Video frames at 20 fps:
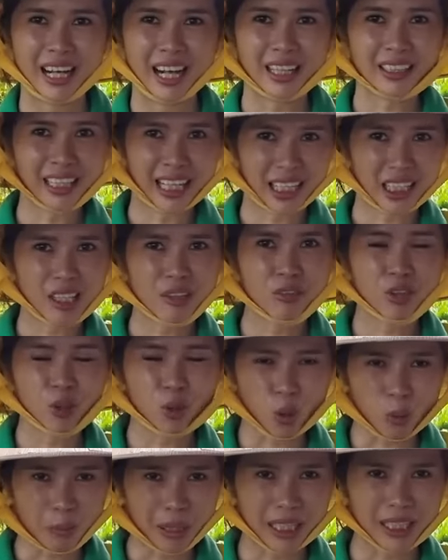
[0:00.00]
ở tại cái
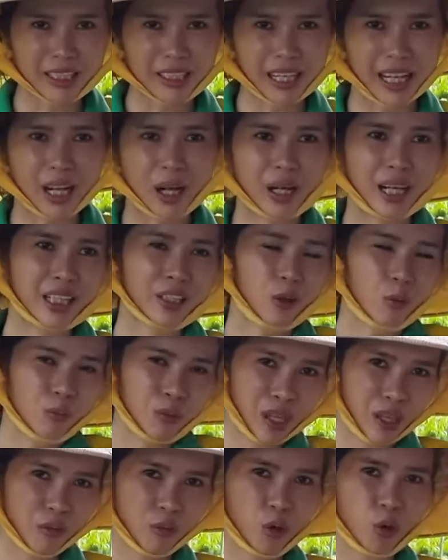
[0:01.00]
vườn của mình, để Hoàng Anh
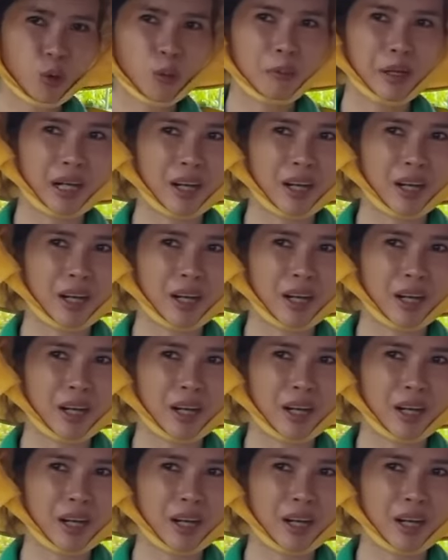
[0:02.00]
cùng chia vui với